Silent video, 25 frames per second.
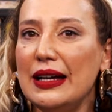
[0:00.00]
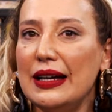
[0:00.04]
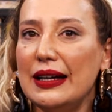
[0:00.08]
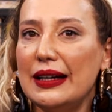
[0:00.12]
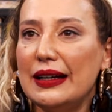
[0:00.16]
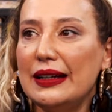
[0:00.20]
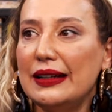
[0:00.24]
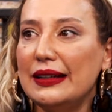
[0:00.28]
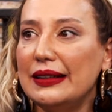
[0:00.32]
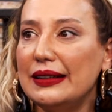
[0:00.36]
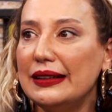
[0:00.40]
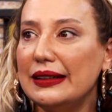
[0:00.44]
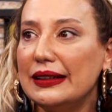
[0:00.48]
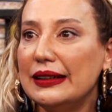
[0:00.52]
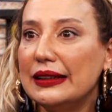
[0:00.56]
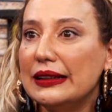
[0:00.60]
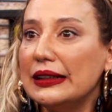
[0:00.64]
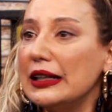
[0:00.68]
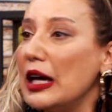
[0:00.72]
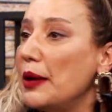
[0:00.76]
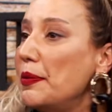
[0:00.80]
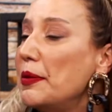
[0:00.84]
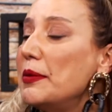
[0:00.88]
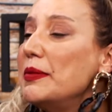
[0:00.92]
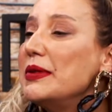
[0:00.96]
e,
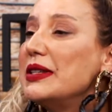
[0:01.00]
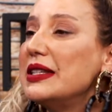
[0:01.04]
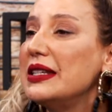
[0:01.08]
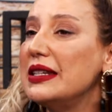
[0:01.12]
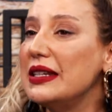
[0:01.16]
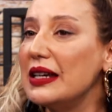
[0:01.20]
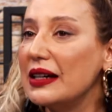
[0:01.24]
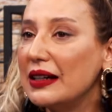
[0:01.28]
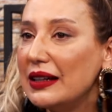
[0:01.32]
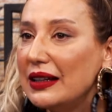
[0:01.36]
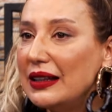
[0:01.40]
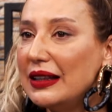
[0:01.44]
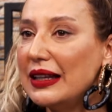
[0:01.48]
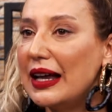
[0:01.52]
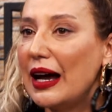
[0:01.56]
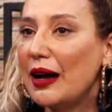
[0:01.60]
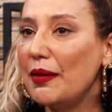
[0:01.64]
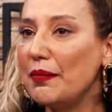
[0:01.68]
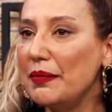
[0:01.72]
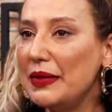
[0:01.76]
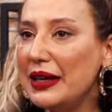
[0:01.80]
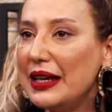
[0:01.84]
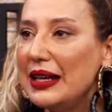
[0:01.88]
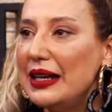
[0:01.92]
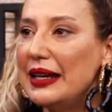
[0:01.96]
hepimizin
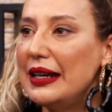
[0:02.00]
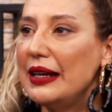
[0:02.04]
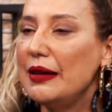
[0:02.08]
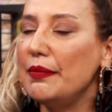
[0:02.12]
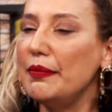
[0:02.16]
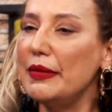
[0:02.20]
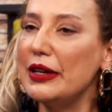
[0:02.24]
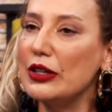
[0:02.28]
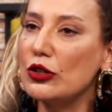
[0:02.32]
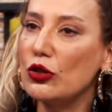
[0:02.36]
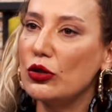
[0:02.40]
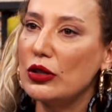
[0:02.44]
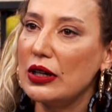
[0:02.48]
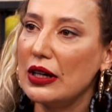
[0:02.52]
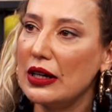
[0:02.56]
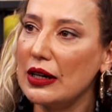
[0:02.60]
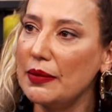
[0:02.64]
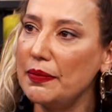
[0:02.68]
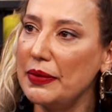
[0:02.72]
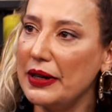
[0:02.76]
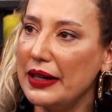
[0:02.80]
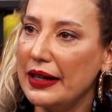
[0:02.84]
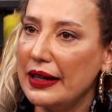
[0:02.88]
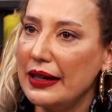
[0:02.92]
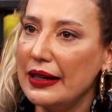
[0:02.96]
yakından bildiği
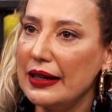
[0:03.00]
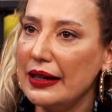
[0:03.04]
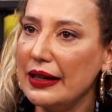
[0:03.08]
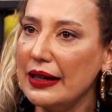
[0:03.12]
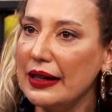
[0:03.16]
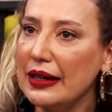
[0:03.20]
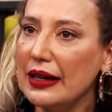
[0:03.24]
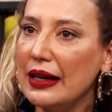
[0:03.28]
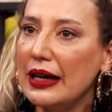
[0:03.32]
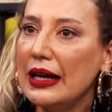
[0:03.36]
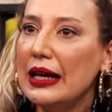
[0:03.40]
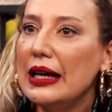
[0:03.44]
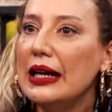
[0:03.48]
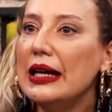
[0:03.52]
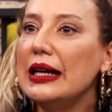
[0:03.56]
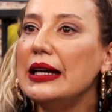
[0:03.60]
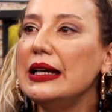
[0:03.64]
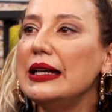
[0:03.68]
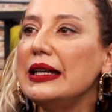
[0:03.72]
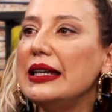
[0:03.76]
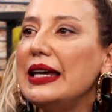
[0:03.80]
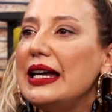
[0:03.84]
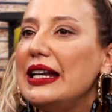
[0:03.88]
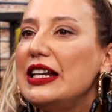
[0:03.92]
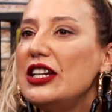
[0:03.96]
mezoterapinin
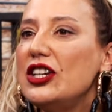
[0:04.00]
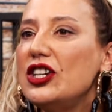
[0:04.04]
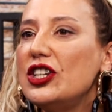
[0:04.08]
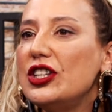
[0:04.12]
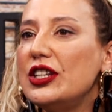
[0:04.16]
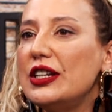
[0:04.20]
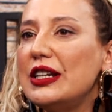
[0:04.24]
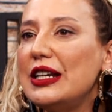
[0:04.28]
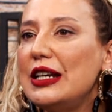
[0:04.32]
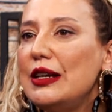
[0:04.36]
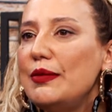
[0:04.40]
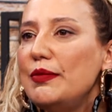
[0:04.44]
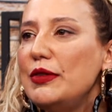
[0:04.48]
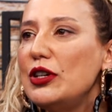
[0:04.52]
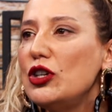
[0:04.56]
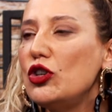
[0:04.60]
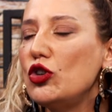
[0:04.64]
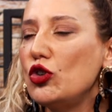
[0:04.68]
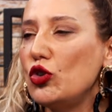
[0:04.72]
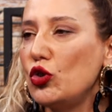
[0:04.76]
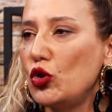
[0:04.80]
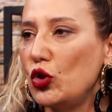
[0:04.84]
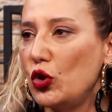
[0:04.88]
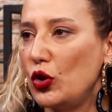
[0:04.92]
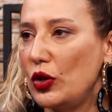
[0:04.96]
geliştirilmiş
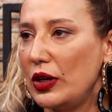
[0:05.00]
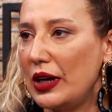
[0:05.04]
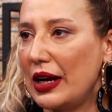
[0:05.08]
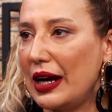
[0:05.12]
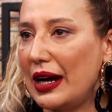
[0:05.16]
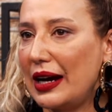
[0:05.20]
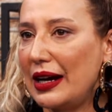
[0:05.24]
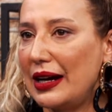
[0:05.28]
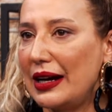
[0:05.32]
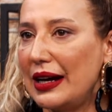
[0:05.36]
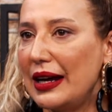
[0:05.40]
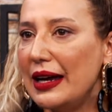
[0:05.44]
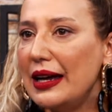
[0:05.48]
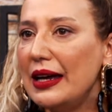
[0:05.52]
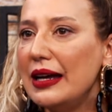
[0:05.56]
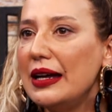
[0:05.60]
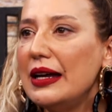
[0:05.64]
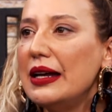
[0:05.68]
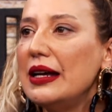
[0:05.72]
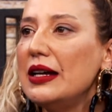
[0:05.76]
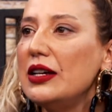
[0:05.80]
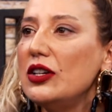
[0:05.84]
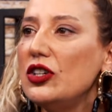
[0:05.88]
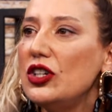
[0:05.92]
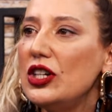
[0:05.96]
ürünlerle
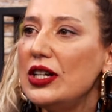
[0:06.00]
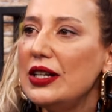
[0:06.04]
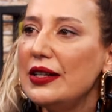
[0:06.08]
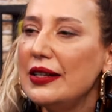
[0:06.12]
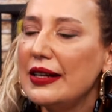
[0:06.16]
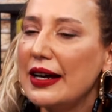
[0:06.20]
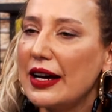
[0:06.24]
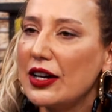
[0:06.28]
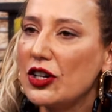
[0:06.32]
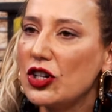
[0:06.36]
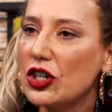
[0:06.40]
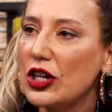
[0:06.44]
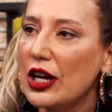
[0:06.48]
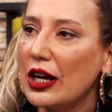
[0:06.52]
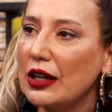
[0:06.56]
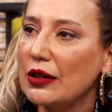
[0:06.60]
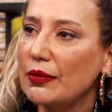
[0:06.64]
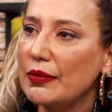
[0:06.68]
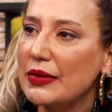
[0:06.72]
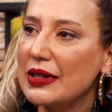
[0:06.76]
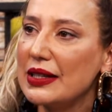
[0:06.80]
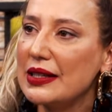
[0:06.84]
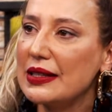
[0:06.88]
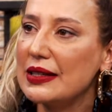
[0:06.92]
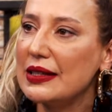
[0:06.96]
cilt
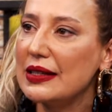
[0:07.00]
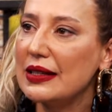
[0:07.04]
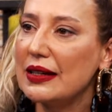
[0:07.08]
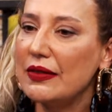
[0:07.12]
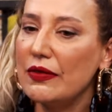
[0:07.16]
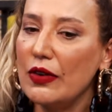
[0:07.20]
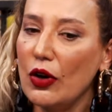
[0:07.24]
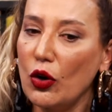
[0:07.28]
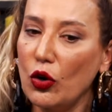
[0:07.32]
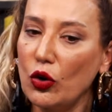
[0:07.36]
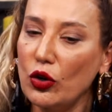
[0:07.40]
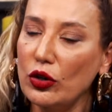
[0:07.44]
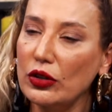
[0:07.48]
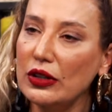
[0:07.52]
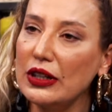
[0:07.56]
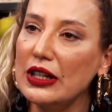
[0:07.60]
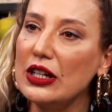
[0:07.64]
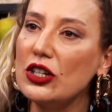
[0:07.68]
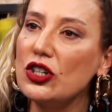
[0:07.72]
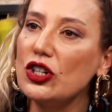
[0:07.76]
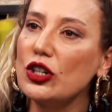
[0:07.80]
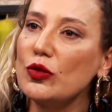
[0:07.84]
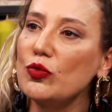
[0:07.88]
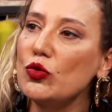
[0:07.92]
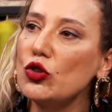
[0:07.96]
yaşlanmasını ve ortaya
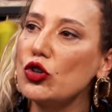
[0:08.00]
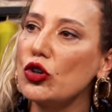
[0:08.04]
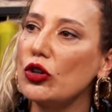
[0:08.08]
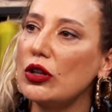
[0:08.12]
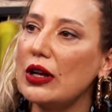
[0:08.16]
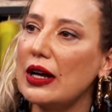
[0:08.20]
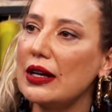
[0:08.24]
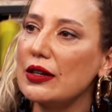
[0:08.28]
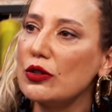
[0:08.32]
çıkmış olan